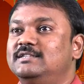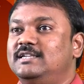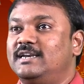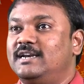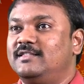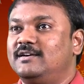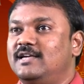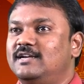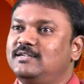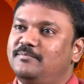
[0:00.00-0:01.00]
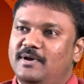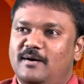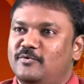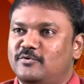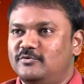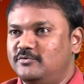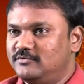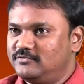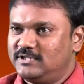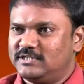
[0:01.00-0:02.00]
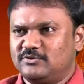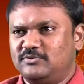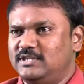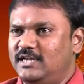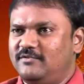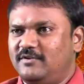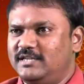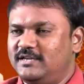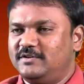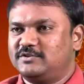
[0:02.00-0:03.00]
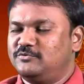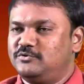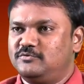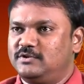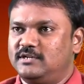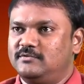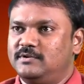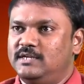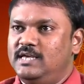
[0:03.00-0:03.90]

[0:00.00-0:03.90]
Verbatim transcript: తీరలేదు కదా అని చెప్పి ఆ మొక్కు తీర్చకుండా దాన్ని వాయిదా వేసుకుంటూ ఉంటారు